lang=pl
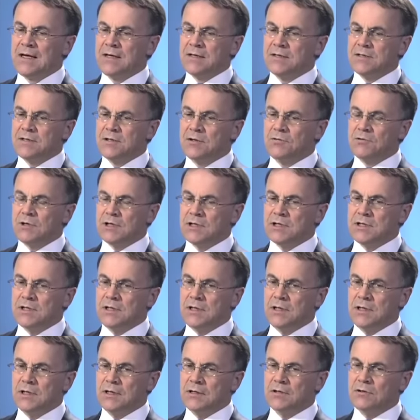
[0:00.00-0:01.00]
z
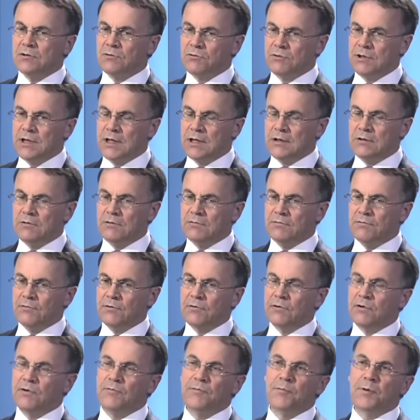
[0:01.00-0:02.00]
sytuacji trudnej, w
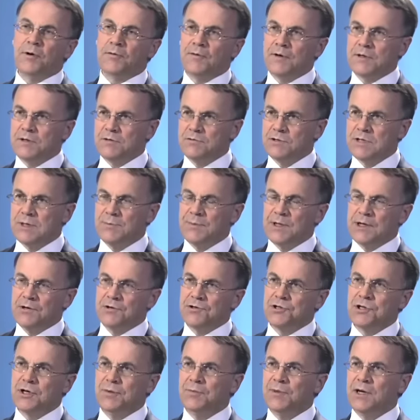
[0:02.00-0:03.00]
którą wprowadził samego
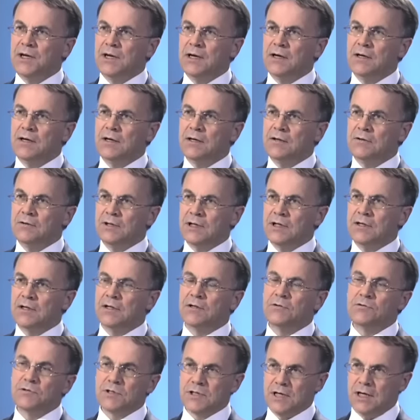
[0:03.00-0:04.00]
siebie, jak i
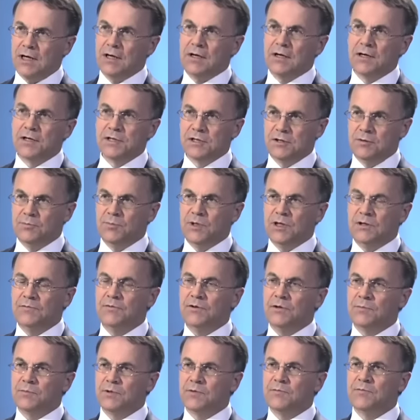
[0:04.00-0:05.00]
Donalda Tuska, jak i całą
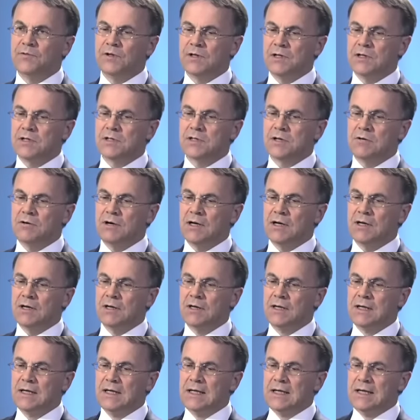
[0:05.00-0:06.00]
Platformę Obywatelską, ale,
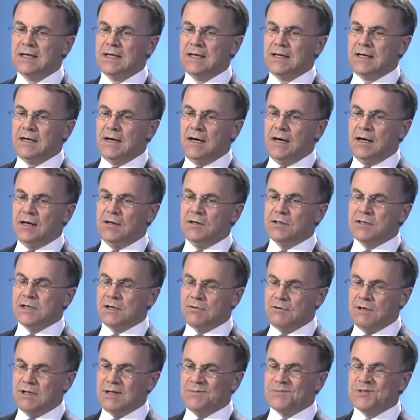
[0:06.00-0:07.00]
ale
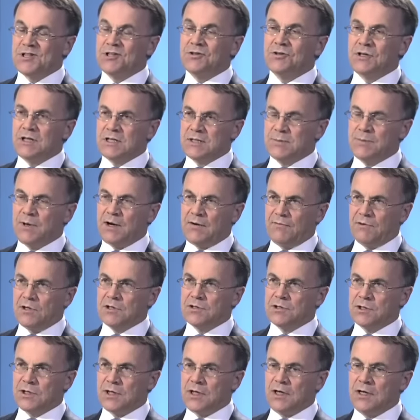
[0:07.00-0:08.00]
zakładam, że to jest
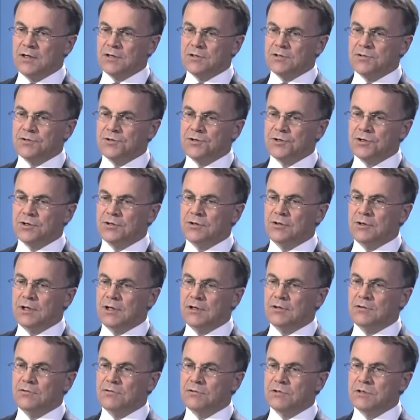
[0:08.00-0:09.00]
prawda, że takie coś
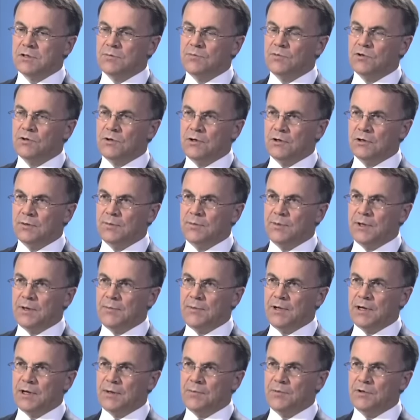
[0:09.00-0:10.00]
Donald Tusk mógł od,
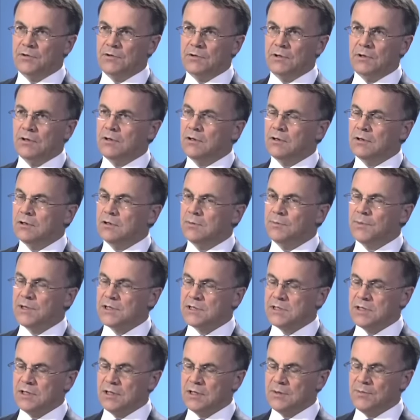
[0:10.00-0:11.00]
premiera, od
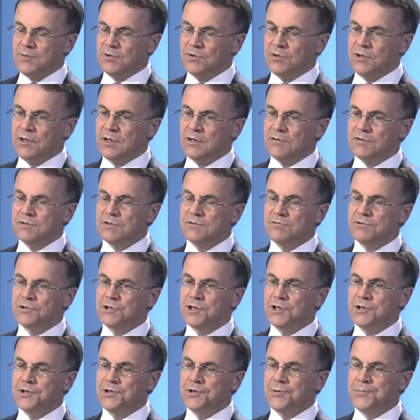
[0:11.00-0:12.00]
prezydenta Putina
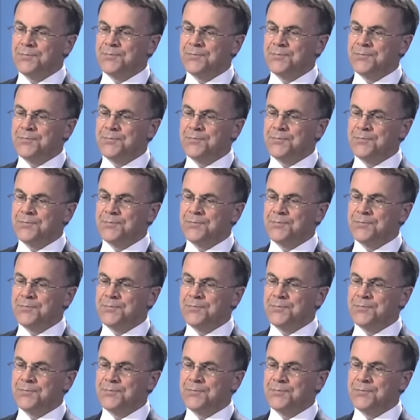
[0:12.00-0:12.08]
usłyszeć.